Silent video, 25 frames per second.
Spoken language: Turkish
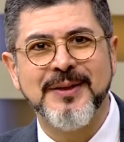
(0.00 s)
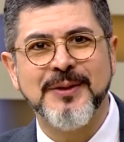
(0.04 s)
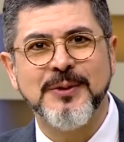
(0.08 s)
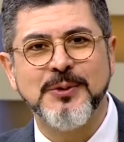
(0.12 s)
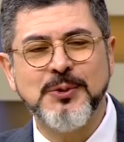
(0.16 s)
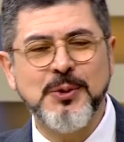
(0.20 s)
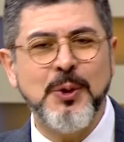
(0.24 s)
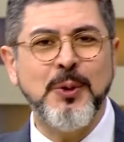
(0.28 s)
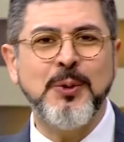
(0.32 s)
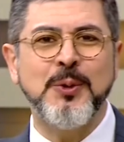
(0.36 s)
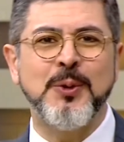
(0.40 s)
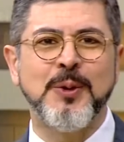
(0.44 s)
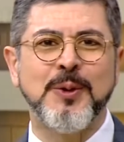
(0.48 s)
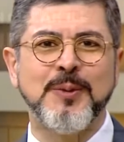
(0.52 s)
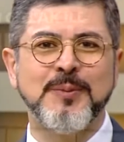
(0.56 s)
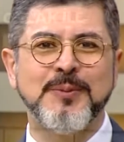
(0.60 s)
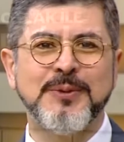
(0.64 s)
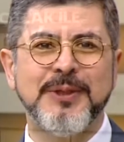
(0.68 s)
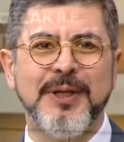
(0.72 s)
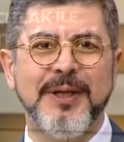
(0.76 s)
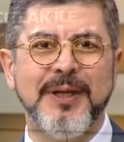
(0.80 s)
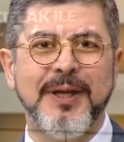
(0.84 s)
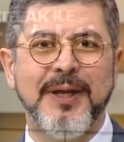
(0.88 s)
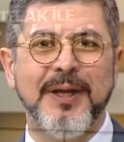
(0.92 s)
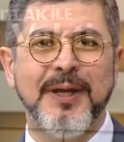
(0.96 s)
Soruyorum
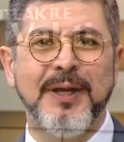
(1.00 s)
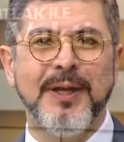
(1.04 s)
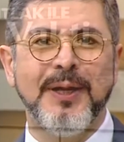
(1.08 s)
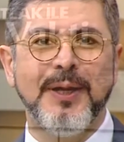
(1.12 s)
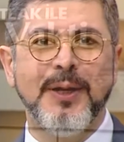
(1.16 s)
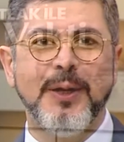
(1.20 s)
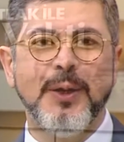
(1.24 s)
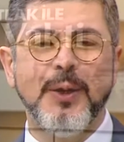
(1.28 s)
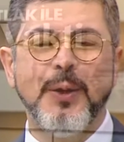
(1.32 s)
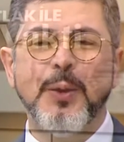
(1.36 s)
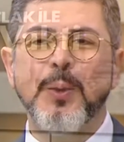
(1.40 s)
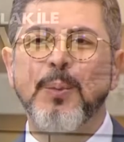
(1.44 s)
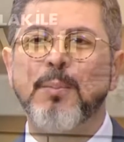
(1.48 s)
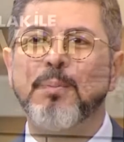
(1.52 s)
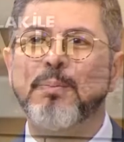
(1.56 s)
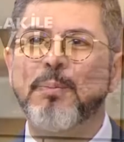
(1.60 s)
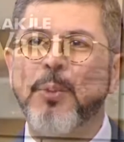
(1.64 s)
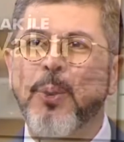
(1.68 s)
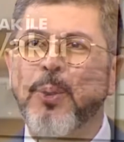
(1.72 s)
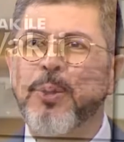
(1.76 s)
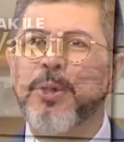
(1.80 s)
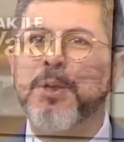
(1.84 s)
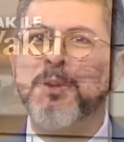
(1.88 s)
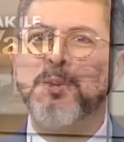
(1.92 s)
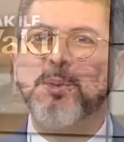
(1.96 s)
sana.
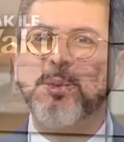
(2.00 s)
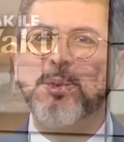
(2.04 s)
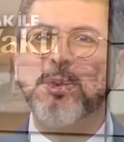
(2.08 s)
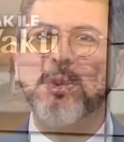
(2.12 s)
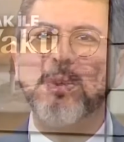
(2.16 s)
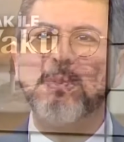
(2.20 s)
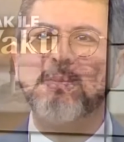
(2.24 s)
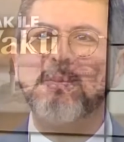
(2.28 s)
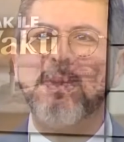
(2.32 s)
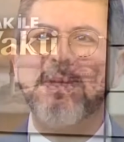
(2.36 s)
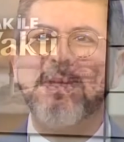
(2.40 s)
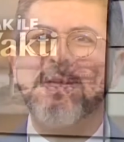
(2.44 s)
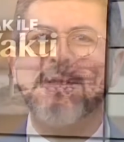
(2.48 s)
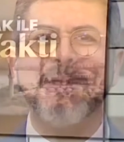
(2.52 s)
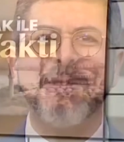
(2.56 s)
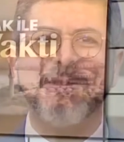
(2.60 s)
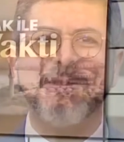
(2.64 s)
Böyle düşünmenin